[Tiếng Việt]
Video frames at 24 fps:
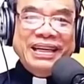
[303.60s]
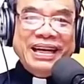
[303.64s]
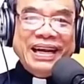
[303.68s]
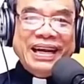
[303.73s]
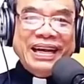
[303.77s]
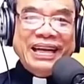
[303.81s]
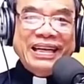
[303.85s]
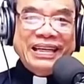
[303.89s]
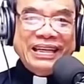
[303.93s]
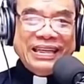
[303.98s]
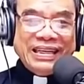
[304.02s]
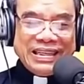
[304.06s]

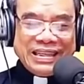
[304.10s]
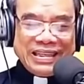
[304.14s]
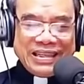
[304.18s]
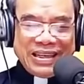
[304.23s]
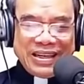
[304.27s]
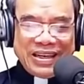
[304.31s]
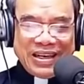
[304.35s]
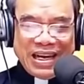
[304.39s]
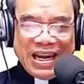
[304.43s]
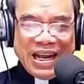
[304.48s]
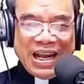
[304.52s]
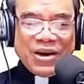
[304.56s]
ra
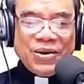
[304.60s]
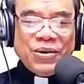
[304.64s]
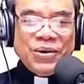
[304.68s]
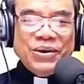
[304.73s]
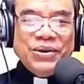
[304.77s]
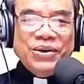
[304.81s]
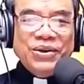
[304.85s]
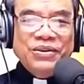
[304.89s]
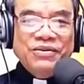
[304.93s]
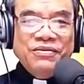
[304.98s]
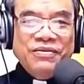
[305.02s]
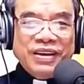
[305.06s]
hay là họ
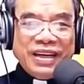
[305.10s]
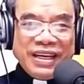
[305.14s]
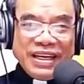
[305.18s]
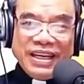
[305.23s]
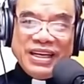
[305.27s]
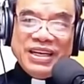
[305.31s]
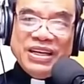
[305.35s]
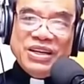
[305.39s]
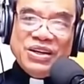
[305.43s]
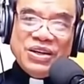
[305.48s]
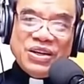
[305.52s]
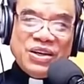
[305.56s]
nói về
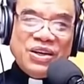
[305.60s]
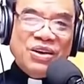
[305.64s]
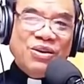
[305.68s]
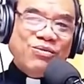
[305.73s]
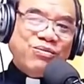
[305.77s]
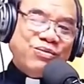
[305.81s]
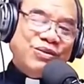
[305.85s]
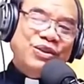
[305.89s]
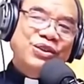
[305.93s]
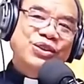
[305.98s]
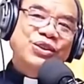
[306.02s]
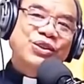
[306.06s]

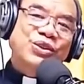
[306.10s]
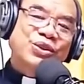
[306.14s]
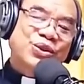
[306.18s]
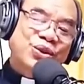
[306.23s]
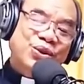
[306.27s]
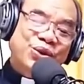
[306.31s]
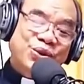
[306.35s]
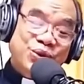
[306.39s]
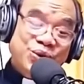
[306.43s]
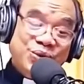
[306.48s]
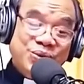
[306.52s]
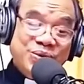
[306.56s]
lòng thương
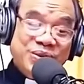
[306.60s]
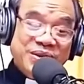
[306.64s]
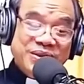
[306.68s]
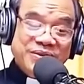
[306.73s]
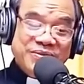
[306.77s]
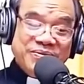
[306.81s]
xót Chúa.